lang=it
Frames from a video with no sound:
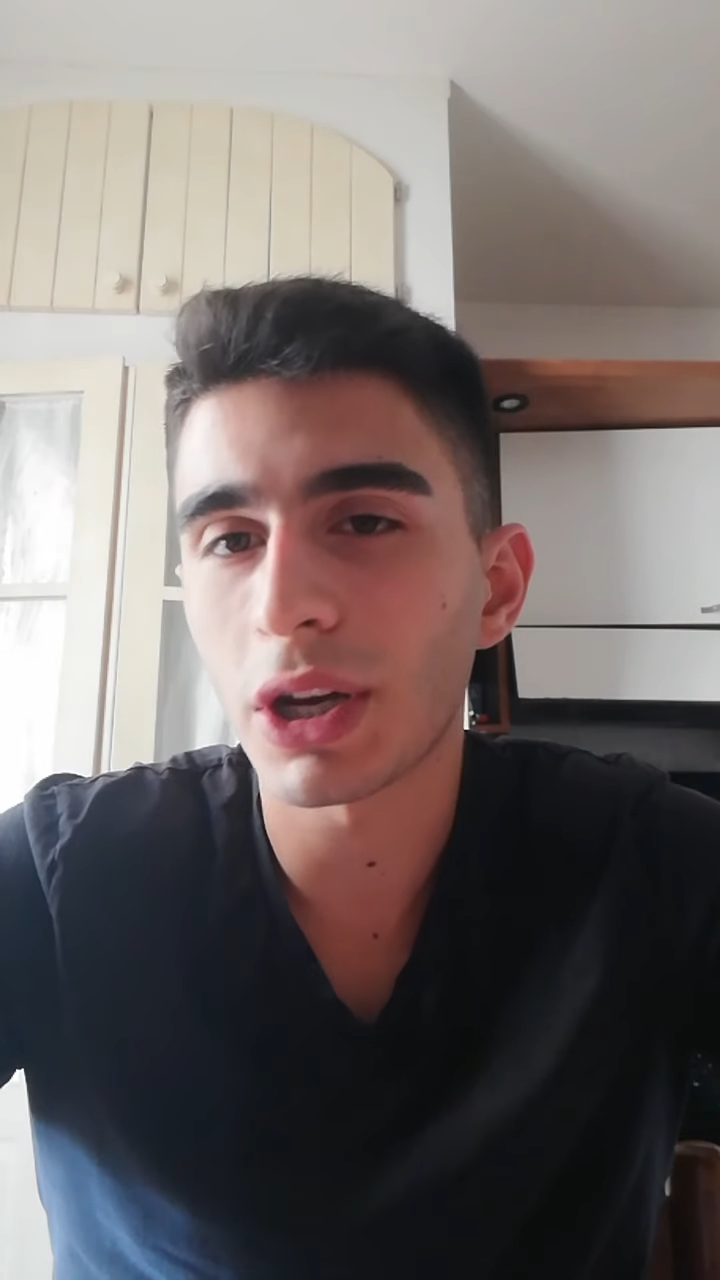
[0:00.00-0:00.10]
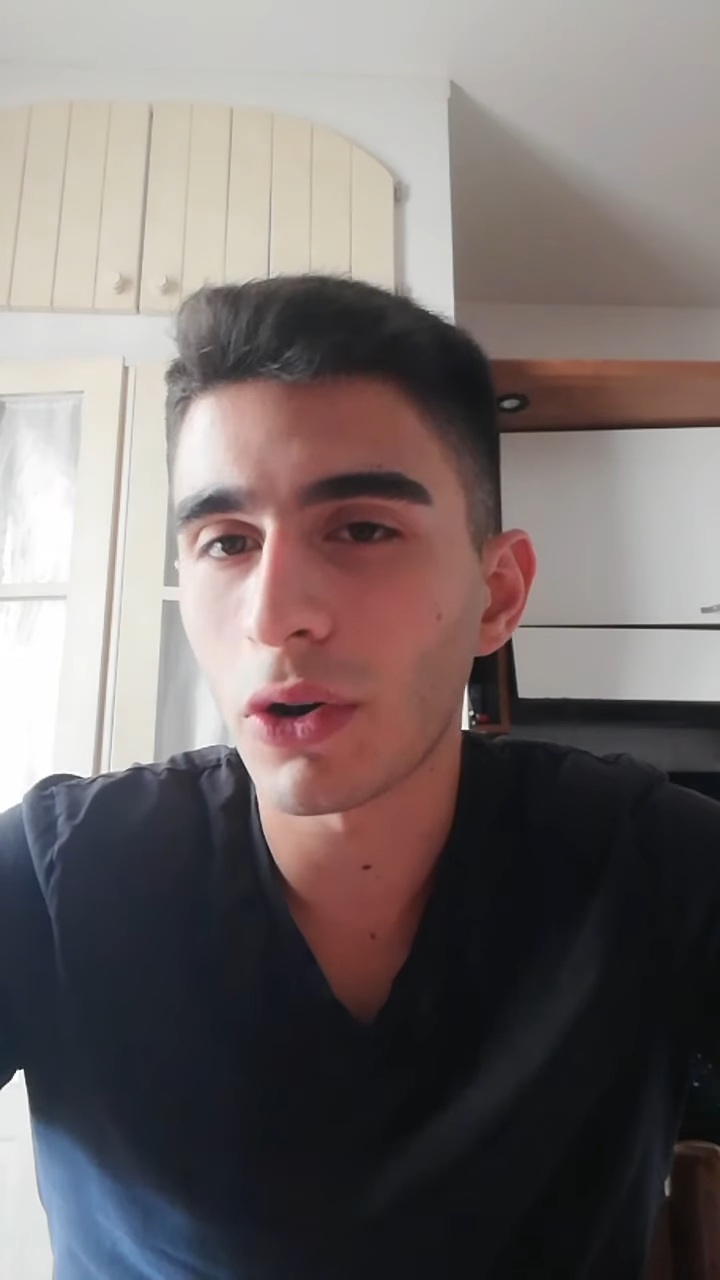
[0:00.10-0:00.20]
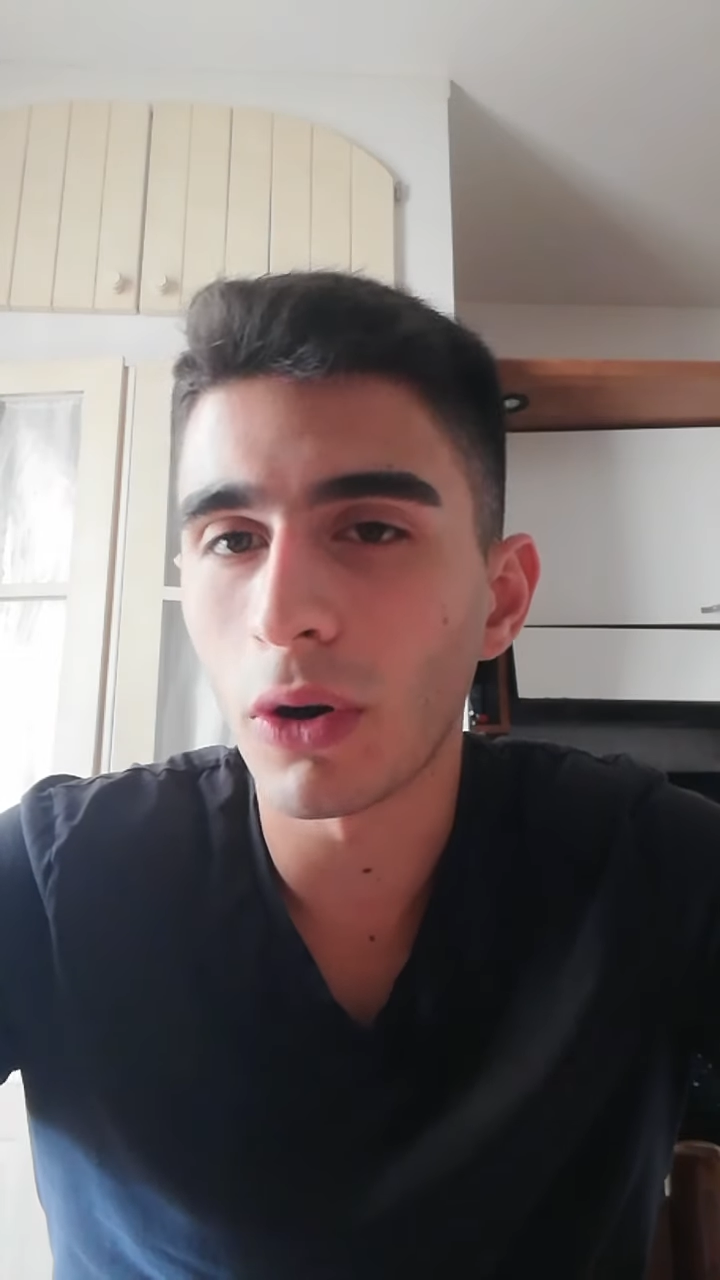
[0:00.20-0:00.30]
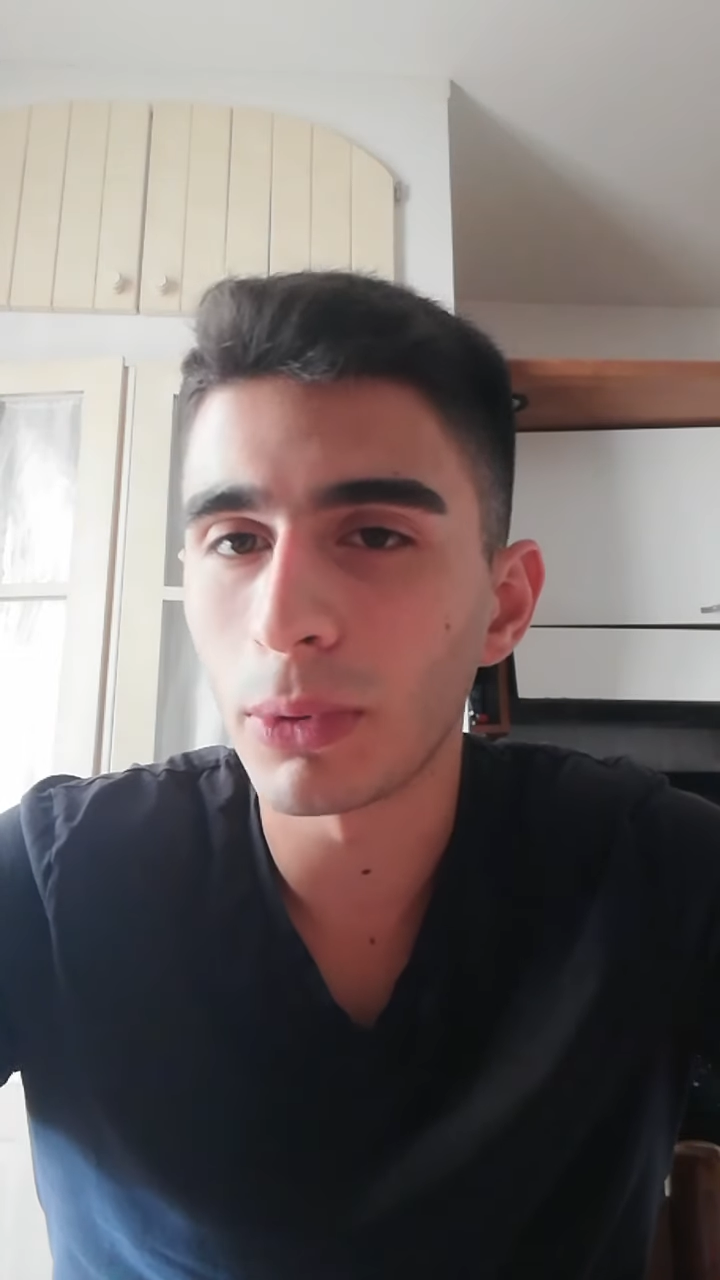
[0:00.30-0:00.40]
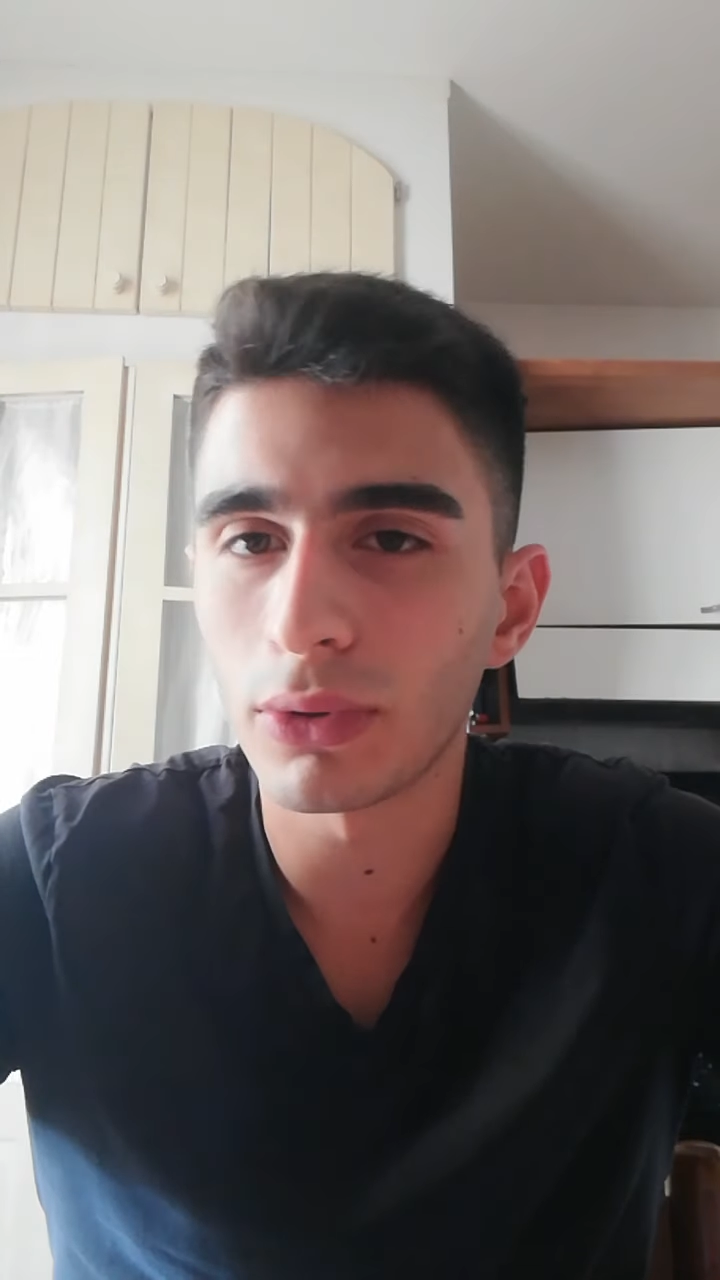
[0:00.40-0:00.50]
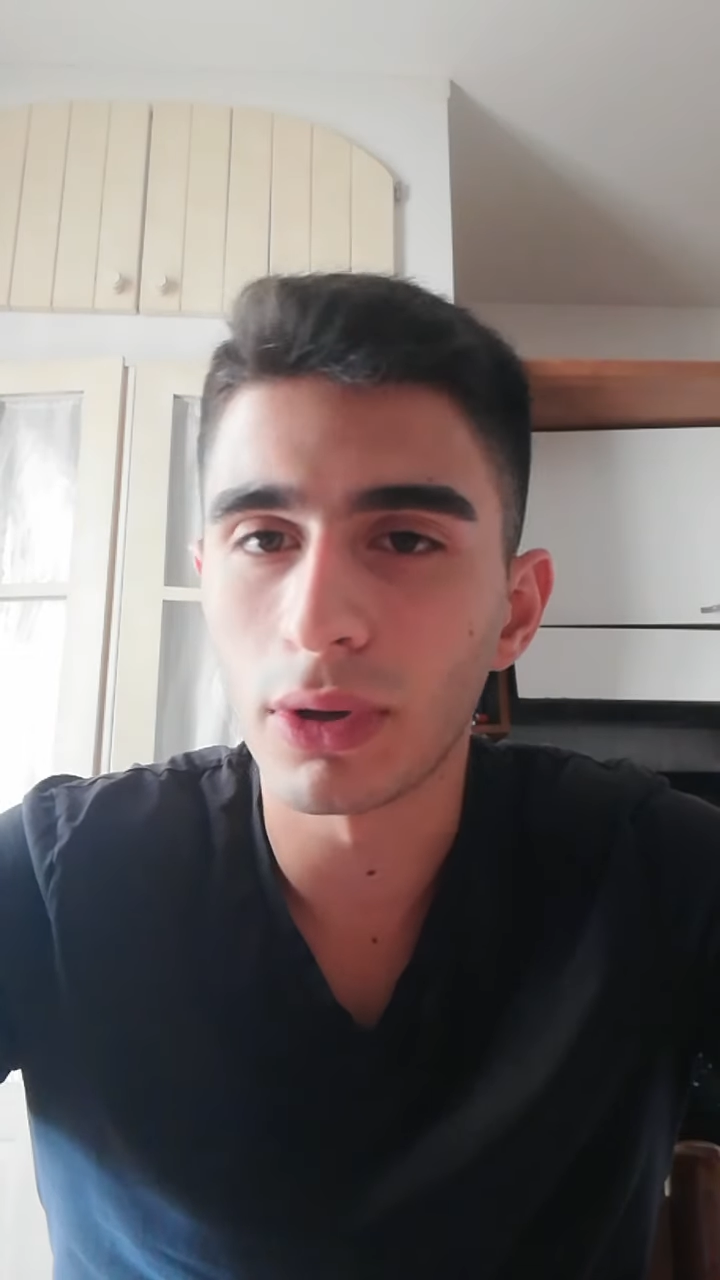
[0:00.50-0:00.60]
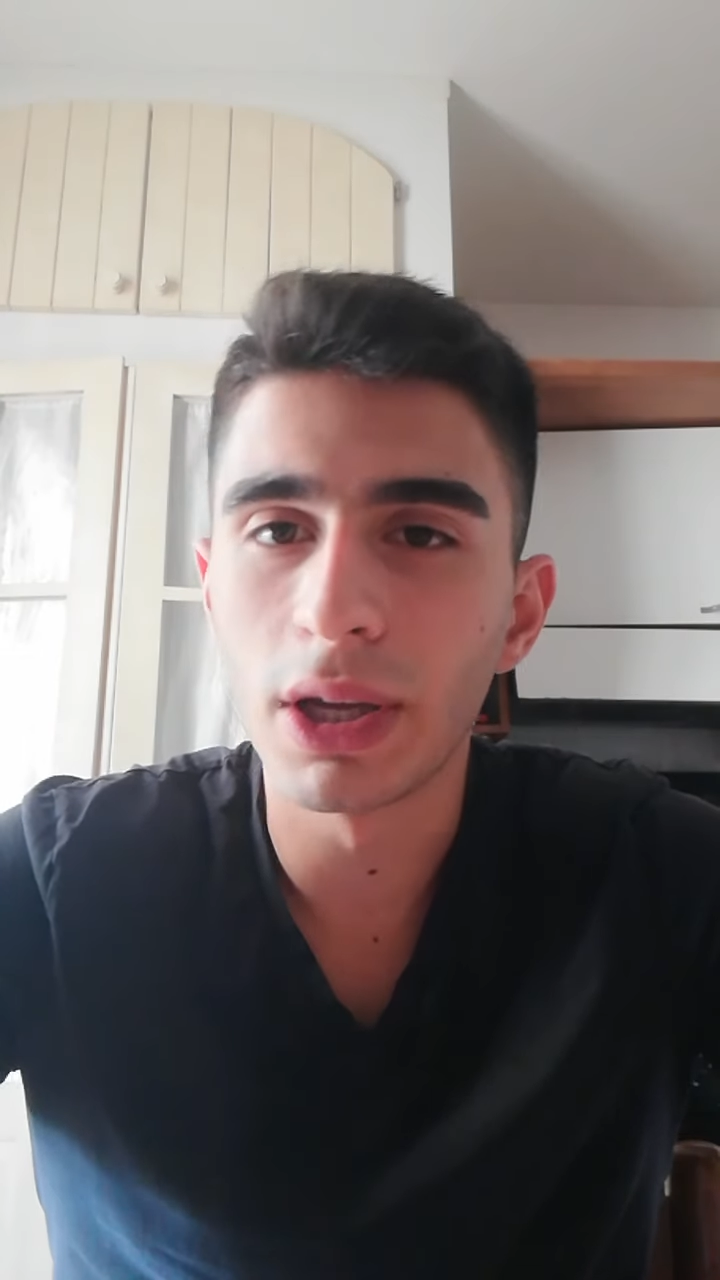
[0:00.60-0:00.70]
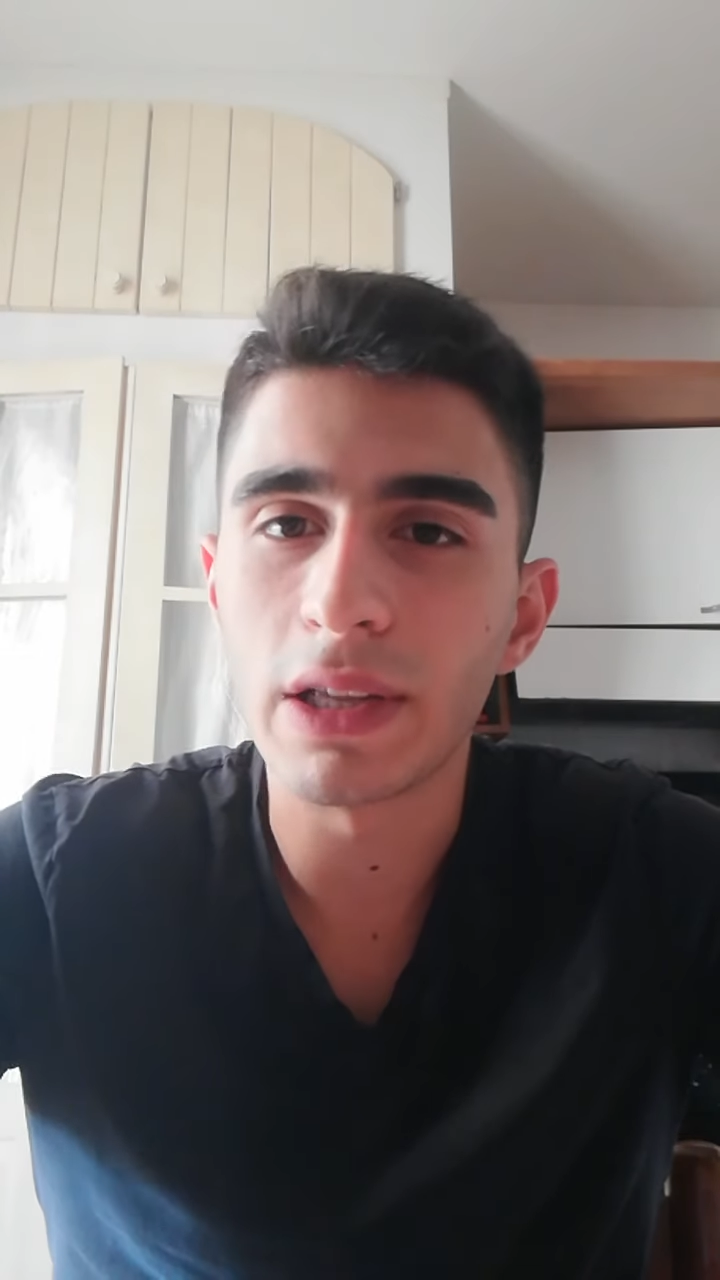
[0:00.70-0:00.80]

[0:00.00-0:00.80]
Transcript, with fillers: comodo